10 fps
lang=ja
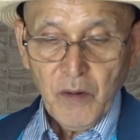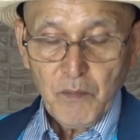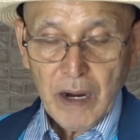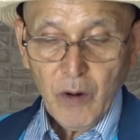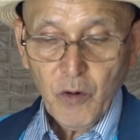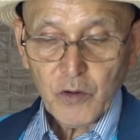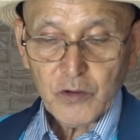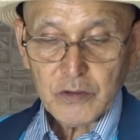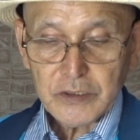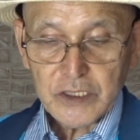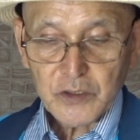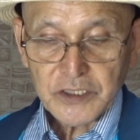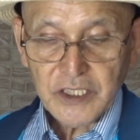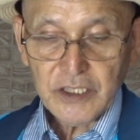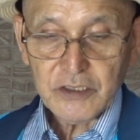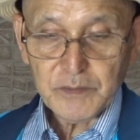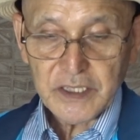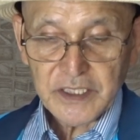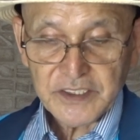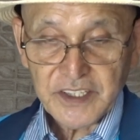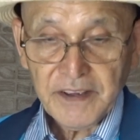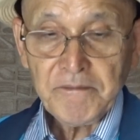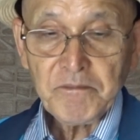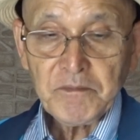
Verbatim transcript: 魔法の国として有名ですね。